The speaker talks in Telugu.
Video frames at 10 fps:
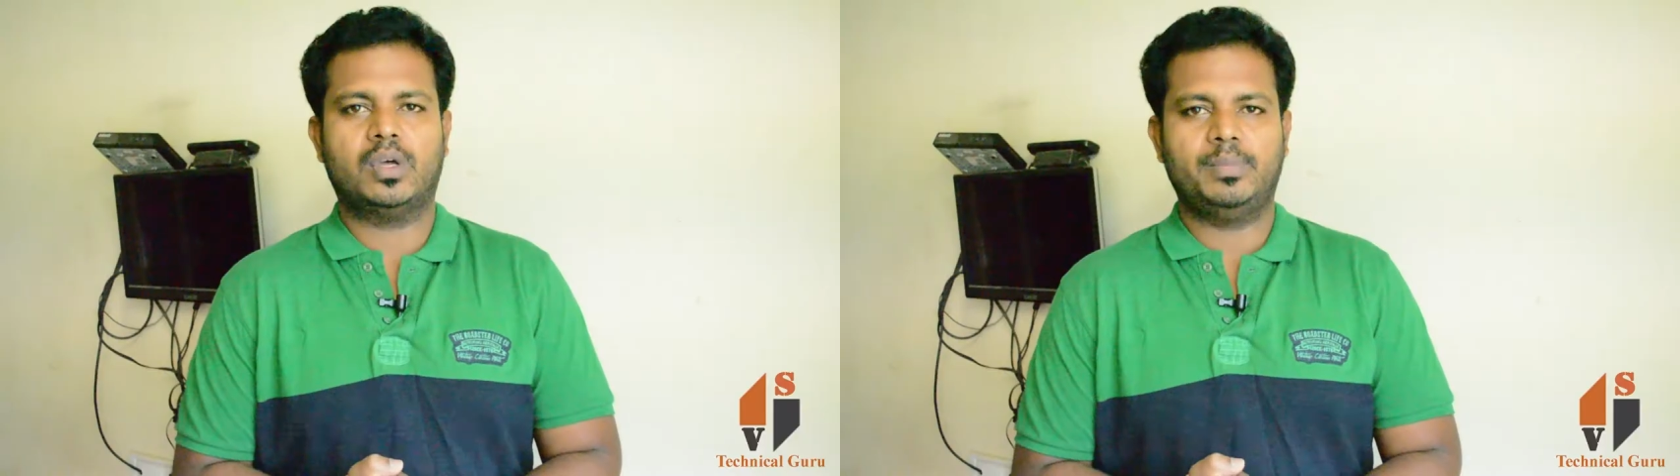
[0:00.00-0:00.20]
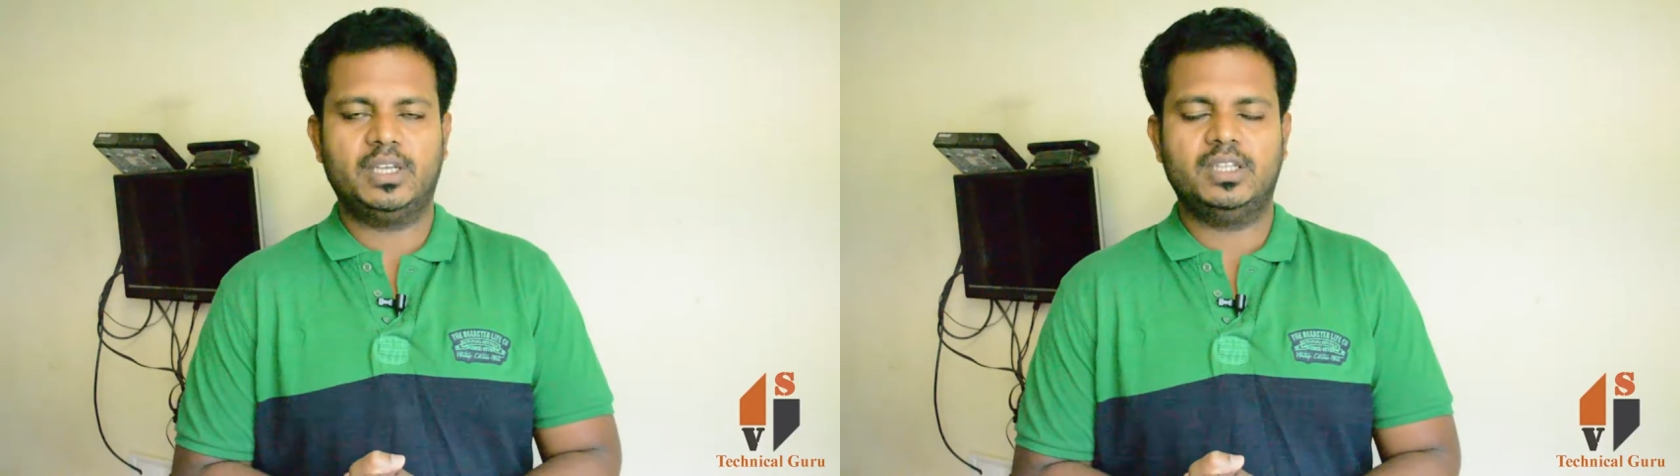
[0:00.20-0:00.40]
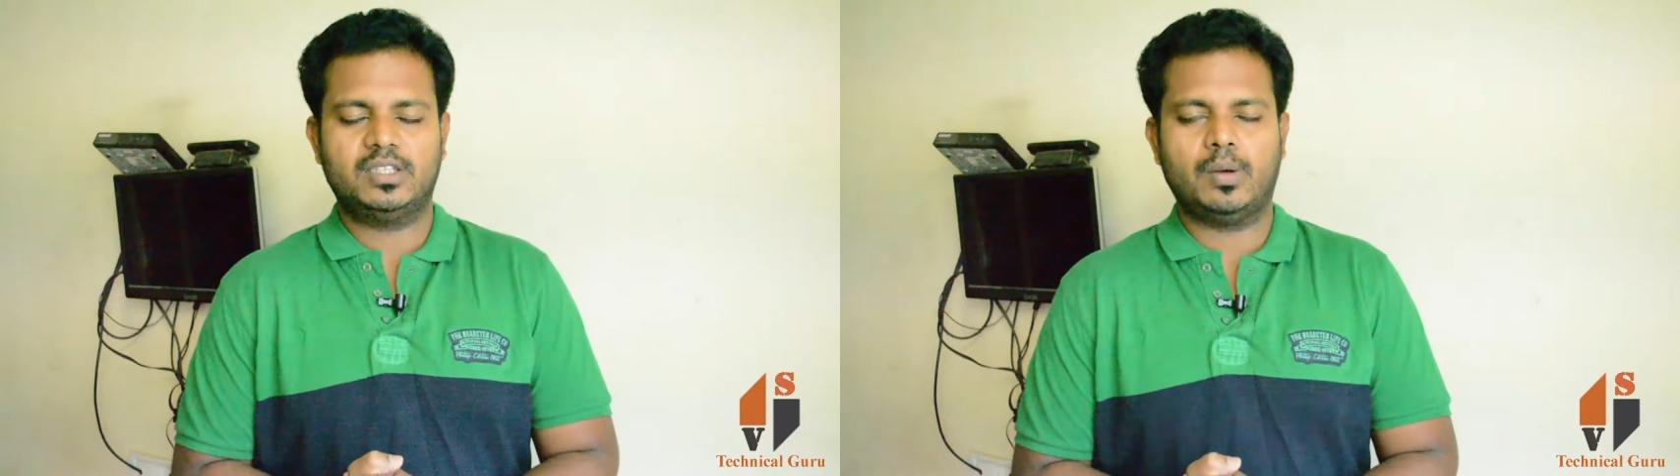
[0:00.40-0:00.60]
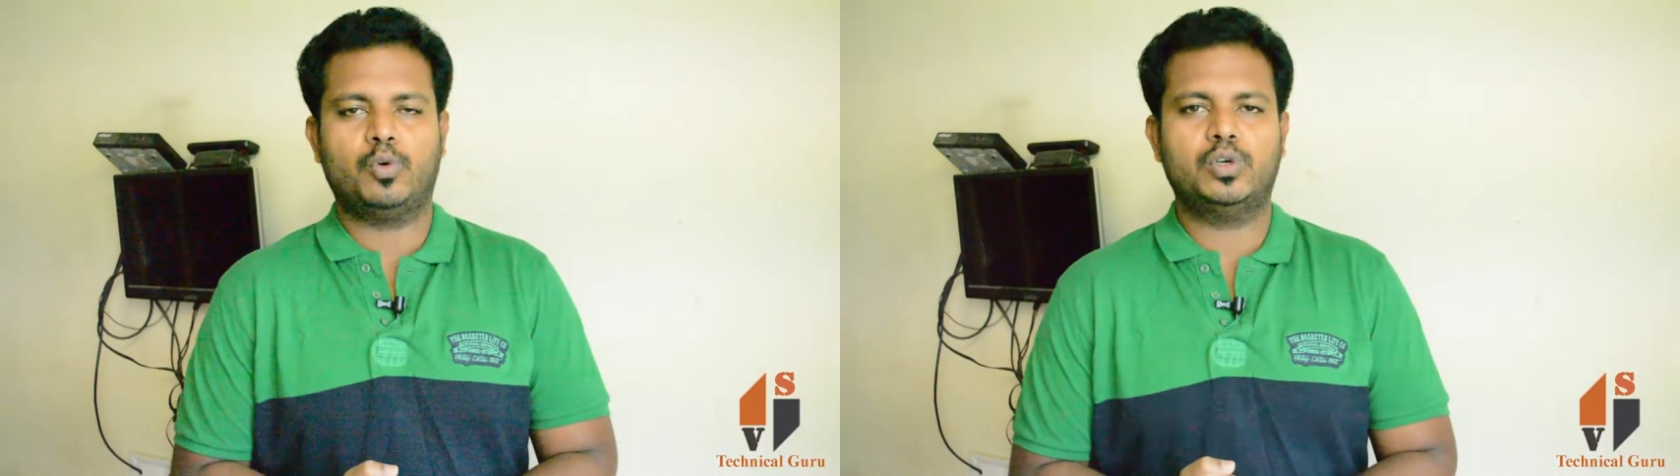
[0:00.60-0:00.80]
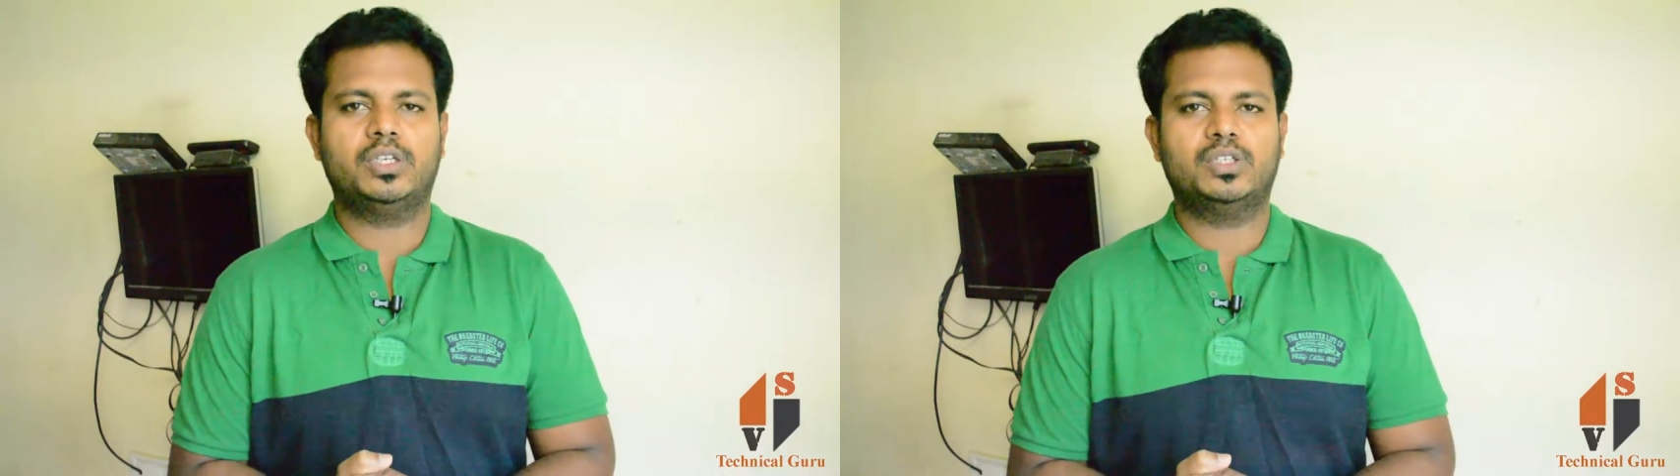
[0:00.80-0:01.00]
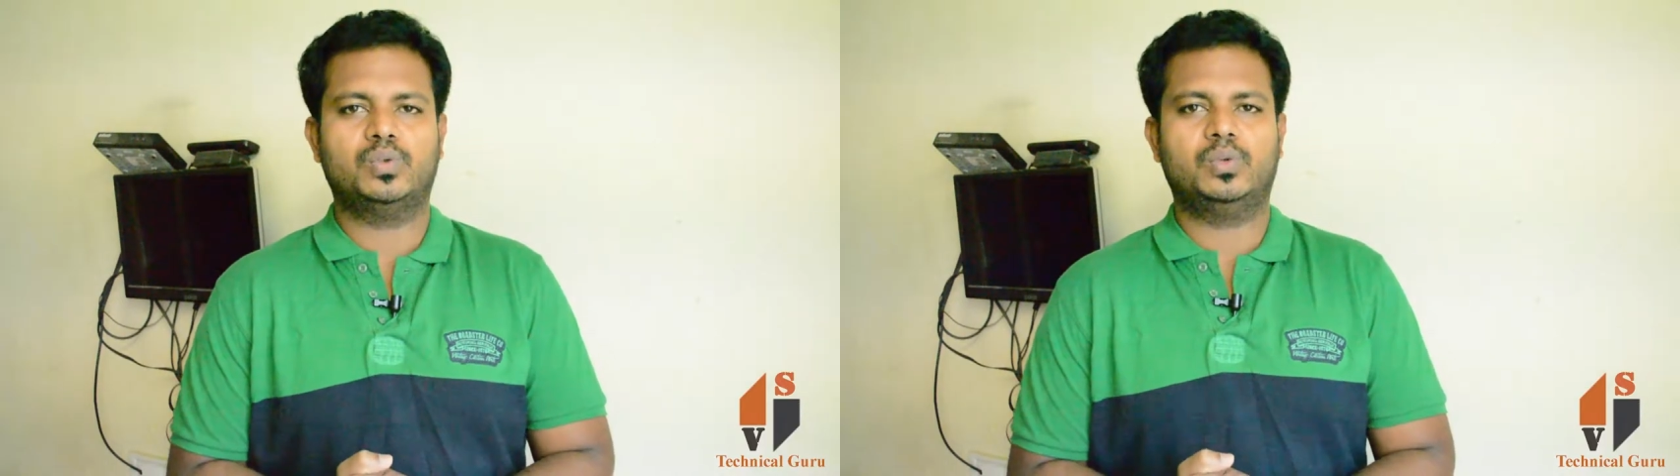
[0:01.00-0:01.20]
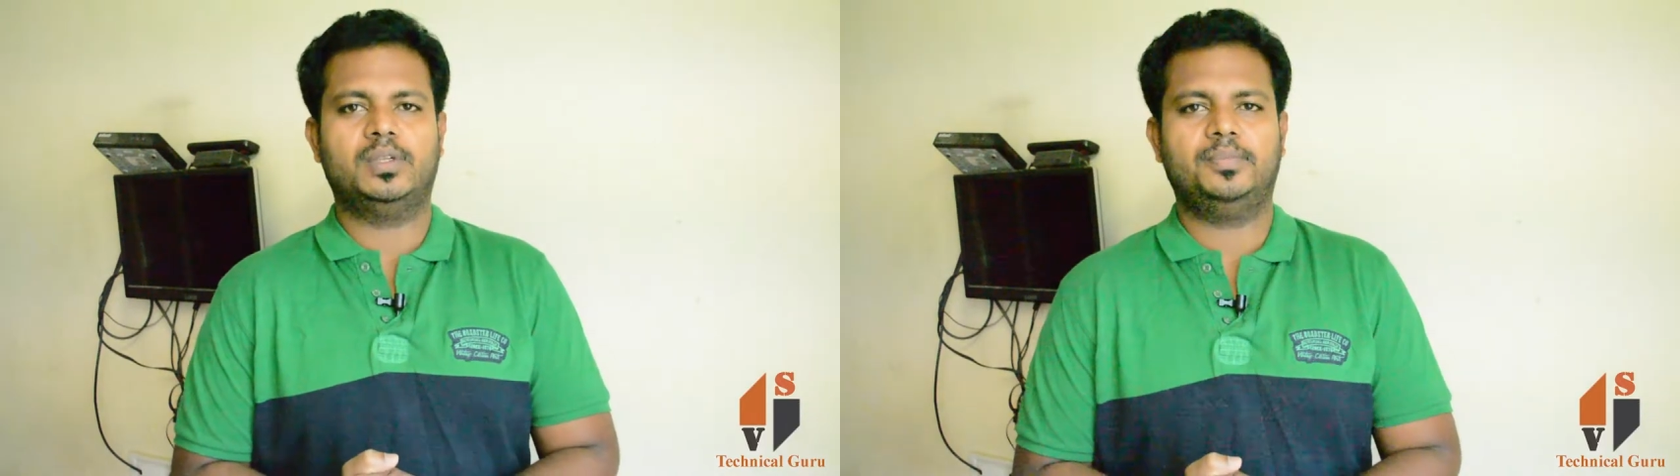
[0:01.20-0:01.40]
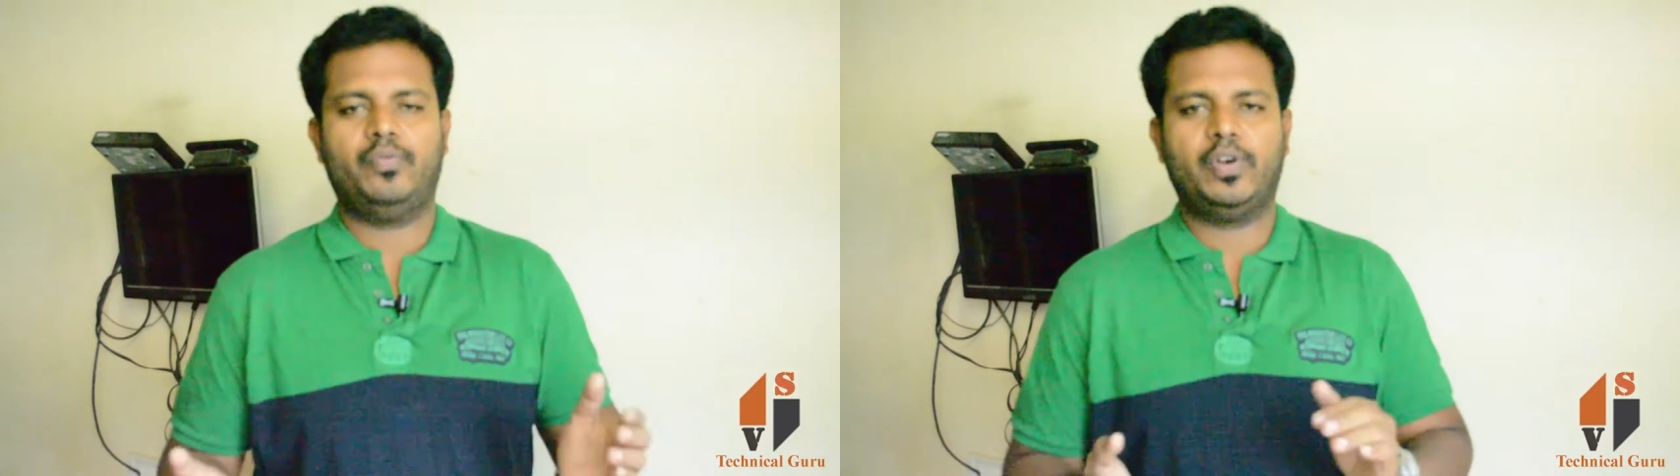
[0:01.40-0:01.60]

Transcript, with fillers: కూడా మీకు ఇది సపోర్ట్ చేస్తుంది